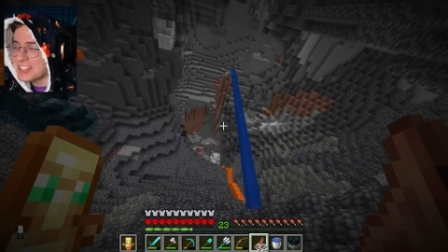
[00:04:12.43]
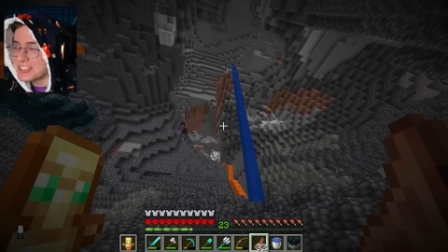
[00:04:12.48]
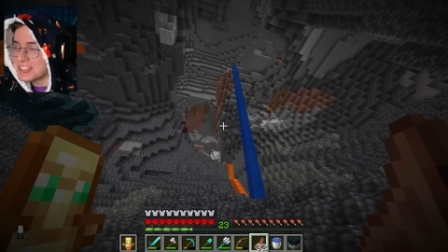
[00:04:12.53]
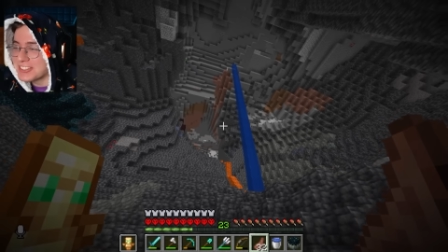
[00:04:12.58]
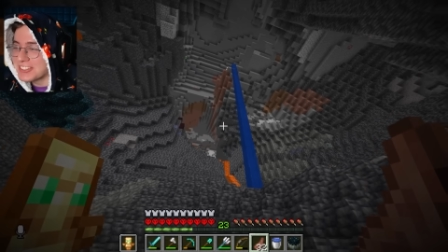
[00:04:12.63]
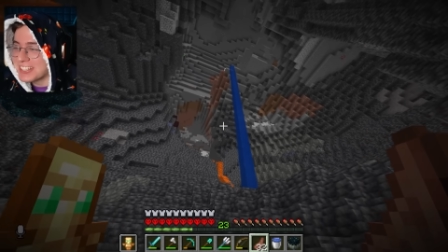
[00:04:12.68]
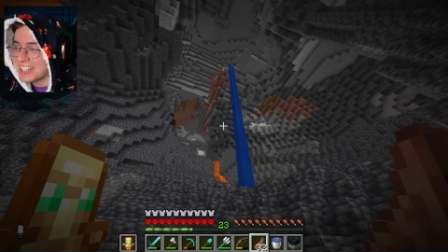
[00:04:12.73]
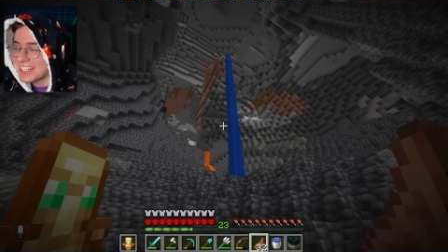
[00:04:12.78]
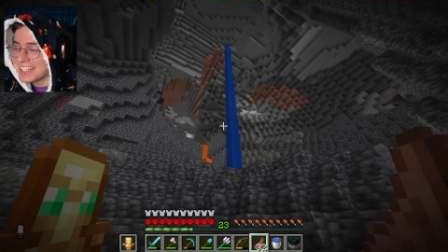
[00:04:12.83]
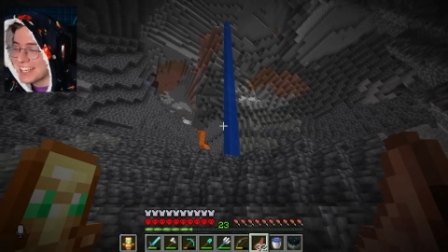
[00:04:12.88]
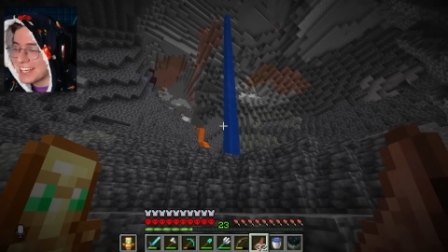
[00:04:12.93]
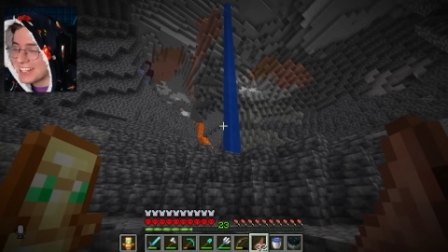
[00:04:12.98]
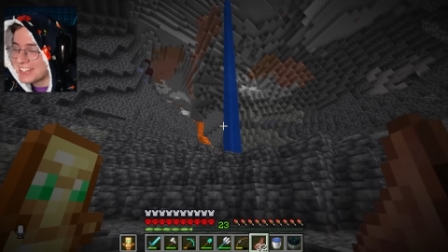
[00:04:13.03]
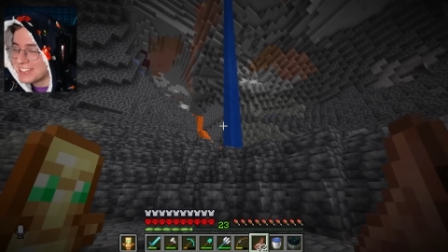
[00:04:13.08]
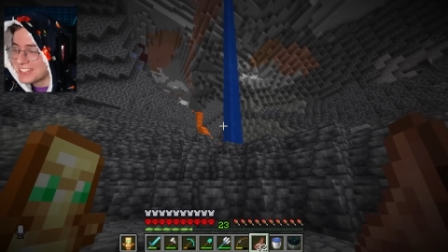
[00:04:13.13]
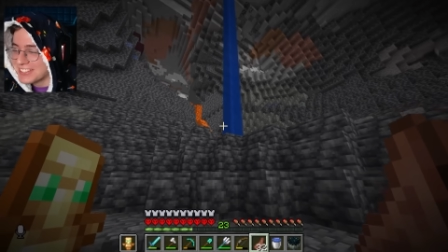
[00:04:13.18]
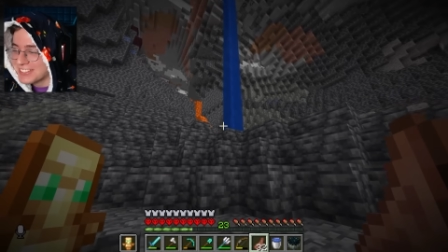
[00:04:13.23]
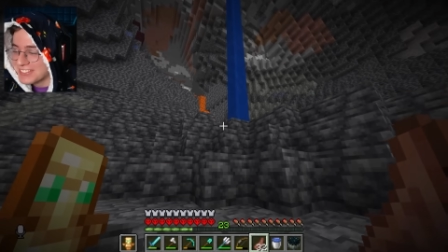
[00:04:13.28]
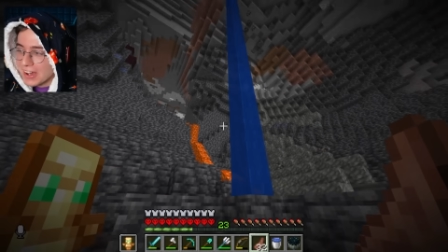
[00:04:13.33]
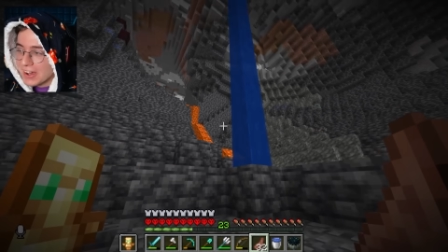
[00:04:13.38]
sonra
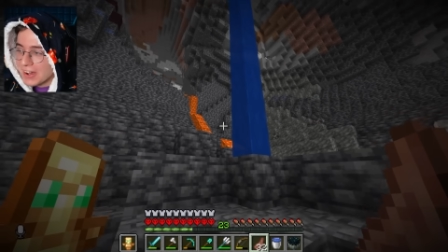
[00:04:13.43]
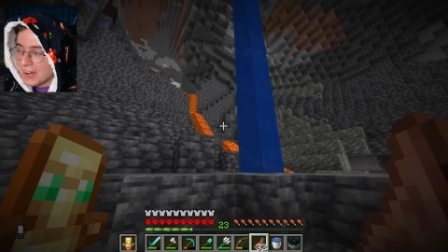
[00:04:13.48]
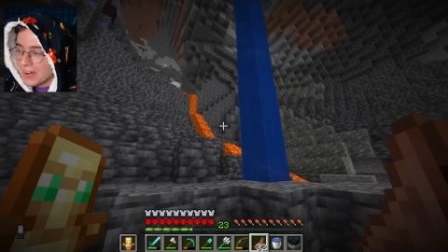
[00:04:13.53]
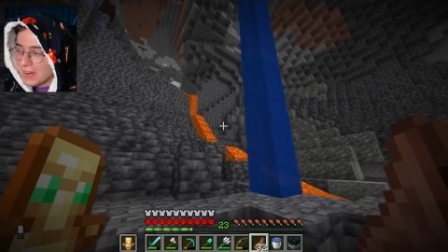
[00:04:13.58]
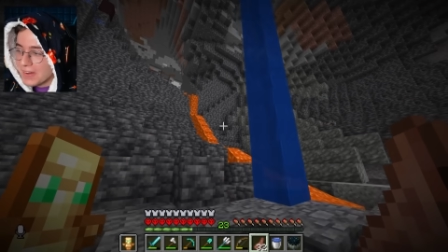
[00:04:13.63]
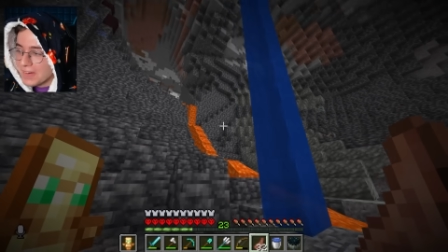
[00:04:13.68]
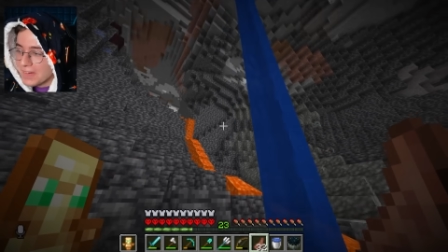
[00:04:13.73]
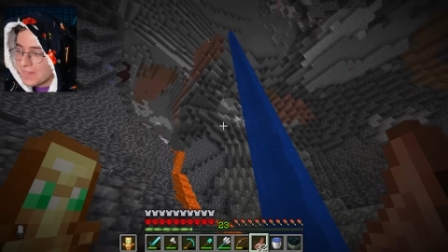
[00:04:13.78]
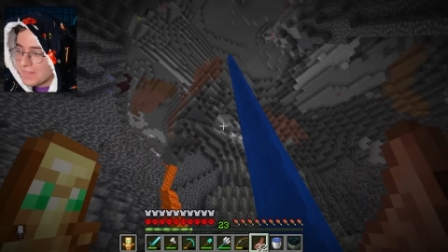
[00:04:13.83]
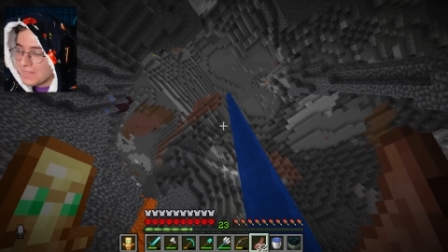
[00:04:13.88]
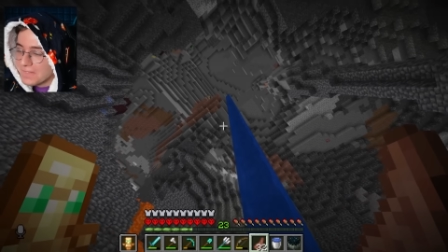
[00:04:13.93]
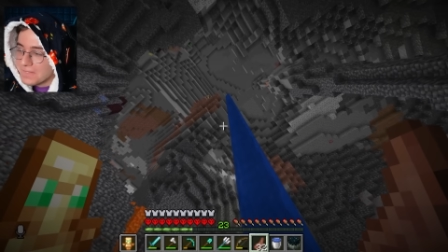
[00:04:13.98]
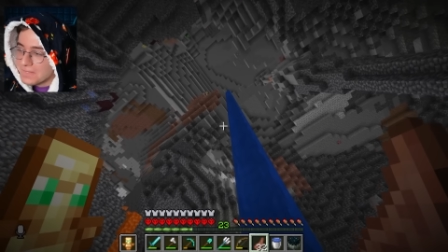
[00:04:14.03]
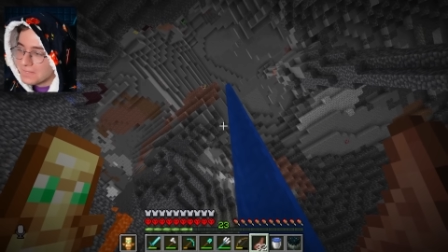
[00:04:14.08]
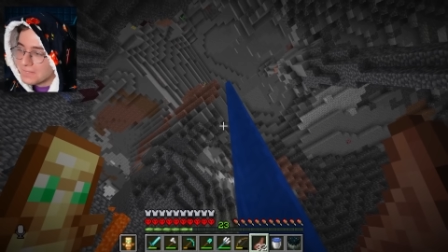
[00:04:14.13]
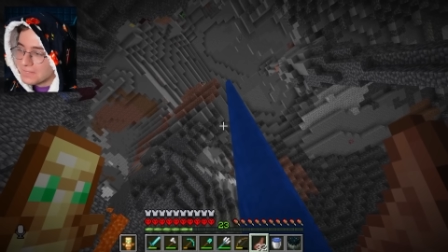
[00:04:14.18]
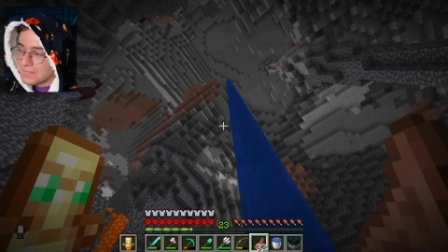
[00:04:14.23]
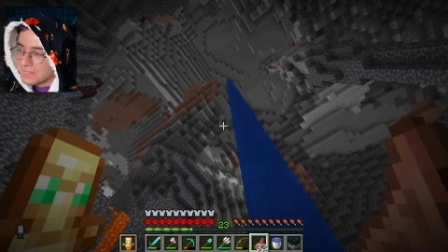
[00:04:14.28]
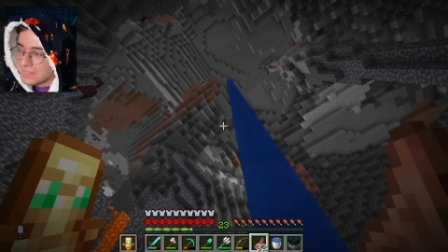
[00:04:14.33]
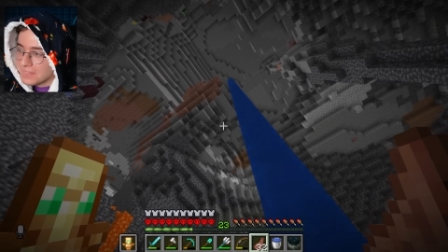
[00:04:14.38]
geliş. Lan deve
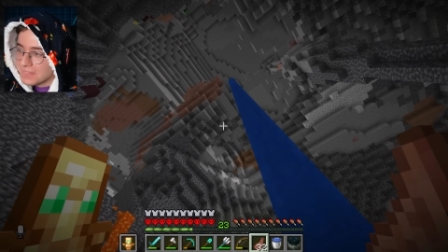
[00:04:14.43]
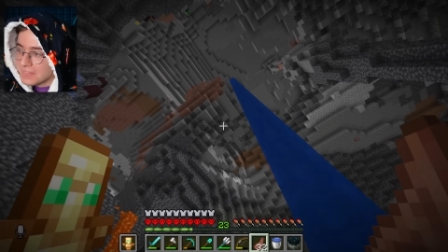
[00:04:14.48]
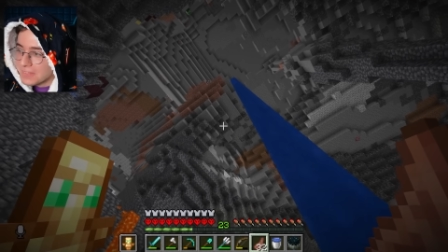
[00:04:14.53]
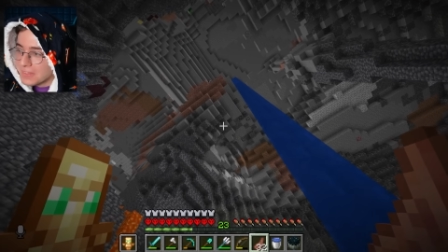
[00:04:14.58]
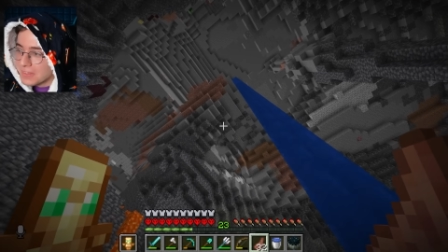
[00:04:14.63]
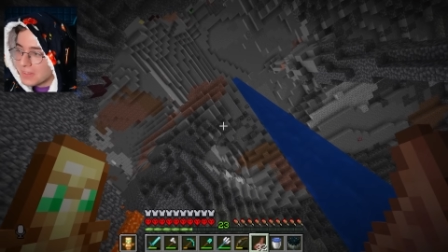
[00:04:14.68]
getirdik.